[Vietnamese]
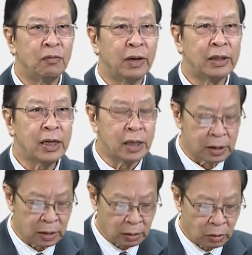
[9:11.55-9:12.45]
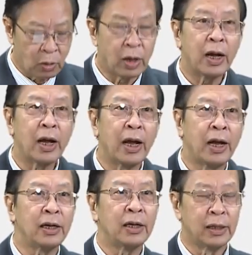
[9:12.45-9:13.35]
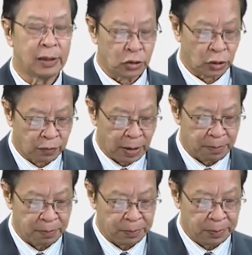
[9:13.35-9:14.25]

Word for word: và tích cực của các hãng dược phẩm,